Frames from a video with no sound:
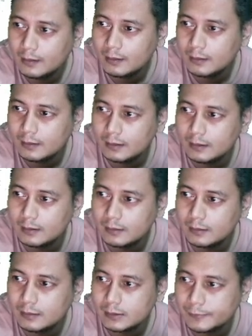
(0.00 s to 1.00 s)

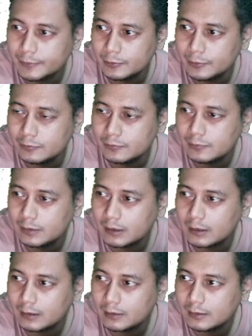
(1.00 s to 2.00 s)
ya CPU
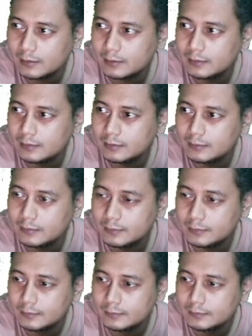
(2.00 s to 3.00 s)
coolernya
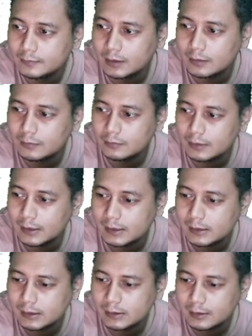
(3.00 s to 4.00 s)
kalau untuk
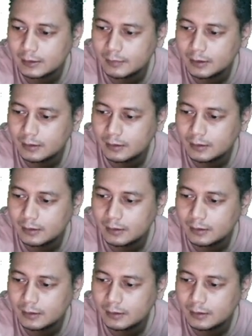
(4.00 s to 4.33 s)
casing sama